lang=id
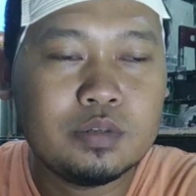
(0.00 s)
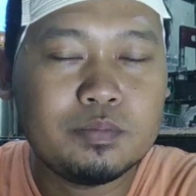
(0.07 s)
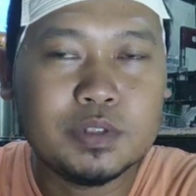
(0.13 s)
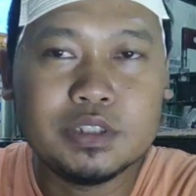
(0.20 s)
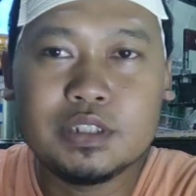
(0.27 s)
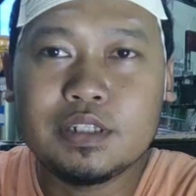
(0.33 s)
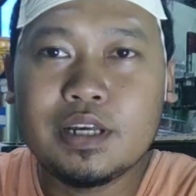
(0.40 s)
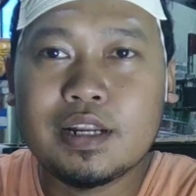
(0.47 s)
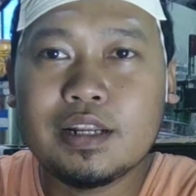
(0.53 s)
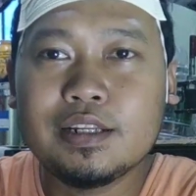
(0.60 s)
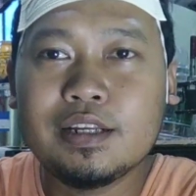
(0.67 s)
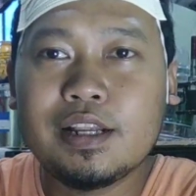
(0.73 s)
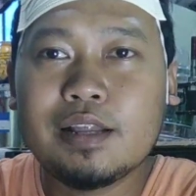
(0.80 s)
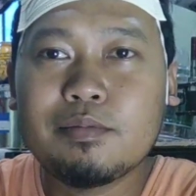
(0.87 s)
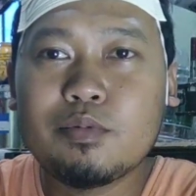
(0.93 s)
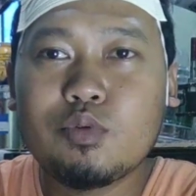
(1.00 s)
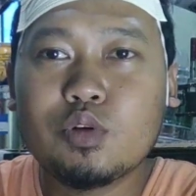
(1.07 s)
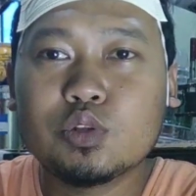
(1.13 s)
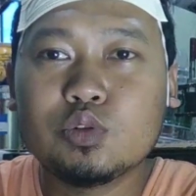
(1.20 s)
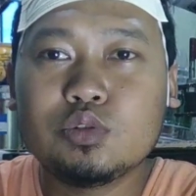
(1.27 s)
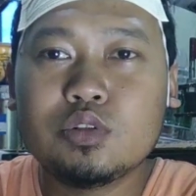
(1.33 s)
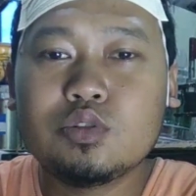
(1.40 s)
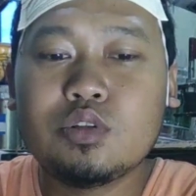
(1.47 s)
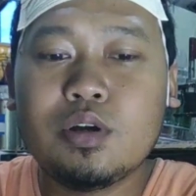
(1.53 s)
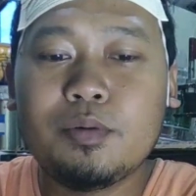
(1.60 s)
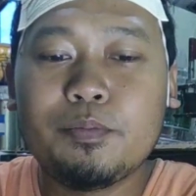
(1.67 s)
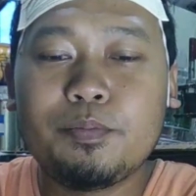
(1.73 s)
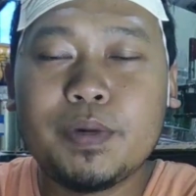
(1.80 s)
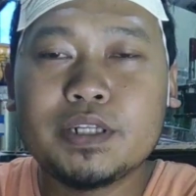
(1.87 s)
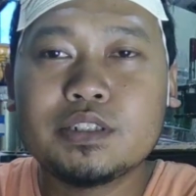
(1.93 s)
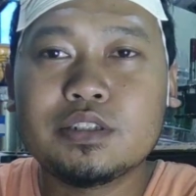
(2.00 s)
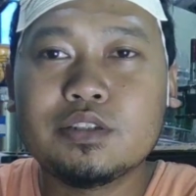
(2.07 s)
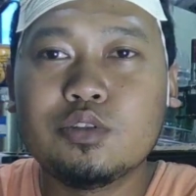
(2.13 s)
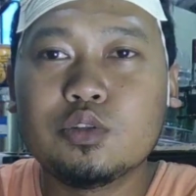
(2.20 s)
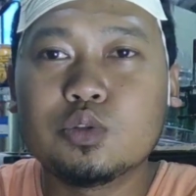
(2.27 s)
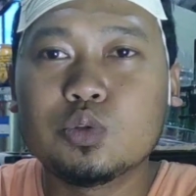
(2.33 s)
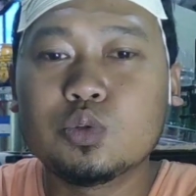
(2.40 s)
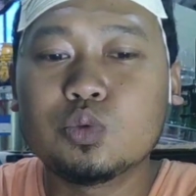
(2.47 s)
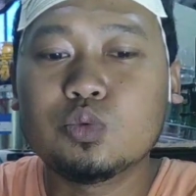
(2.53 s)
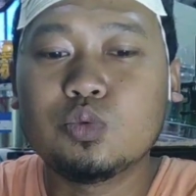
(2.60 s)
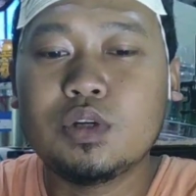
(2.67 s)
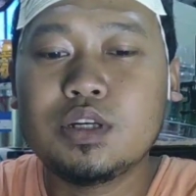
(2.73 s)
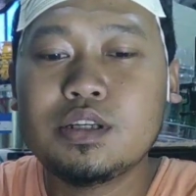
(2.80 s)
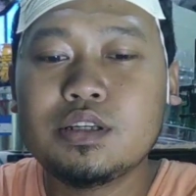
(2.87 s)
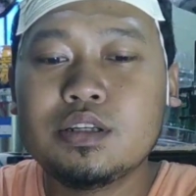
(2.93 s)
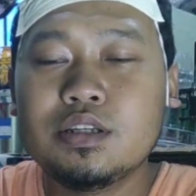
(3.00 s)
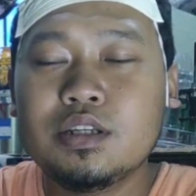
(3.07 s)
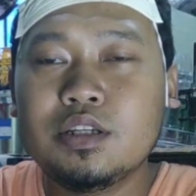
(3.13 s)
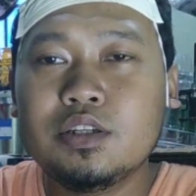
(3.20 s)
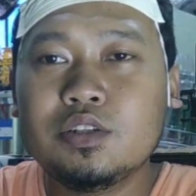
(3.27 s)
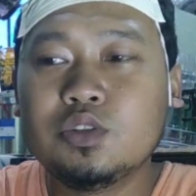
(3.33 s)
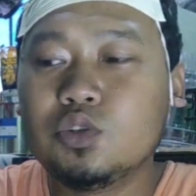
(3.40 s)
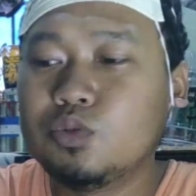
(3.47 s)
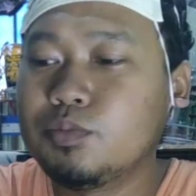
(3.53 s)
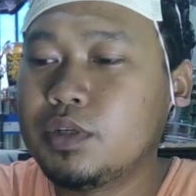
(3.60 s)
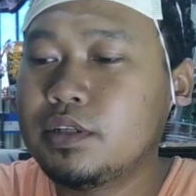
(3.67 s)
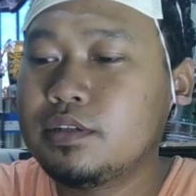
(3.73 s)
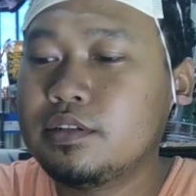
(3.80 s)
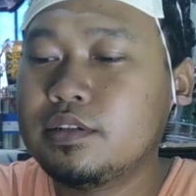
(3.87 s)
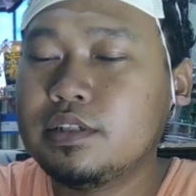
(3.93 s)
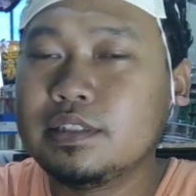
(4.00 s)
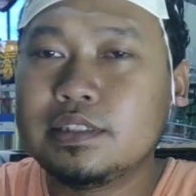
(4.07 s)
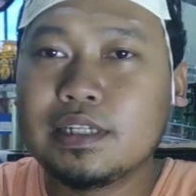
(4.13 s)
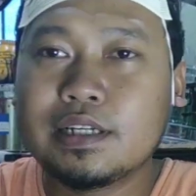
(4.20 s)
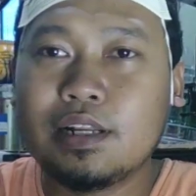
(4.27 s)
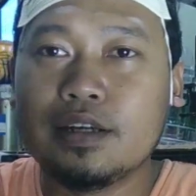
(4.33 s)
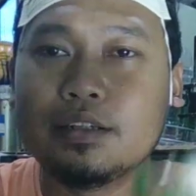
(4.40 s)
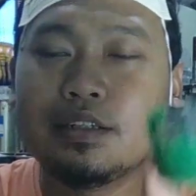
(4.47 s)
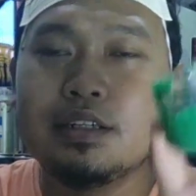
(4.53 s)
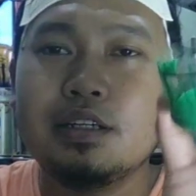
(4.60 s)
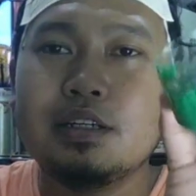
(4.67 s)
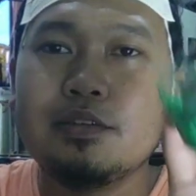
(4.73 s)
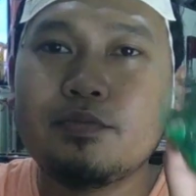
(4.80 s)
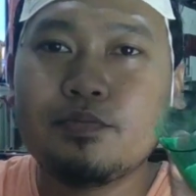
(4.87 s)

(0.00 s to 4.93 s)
penyinarannya lama waktunya udah pas ya udah sesuai cuman dicek lagi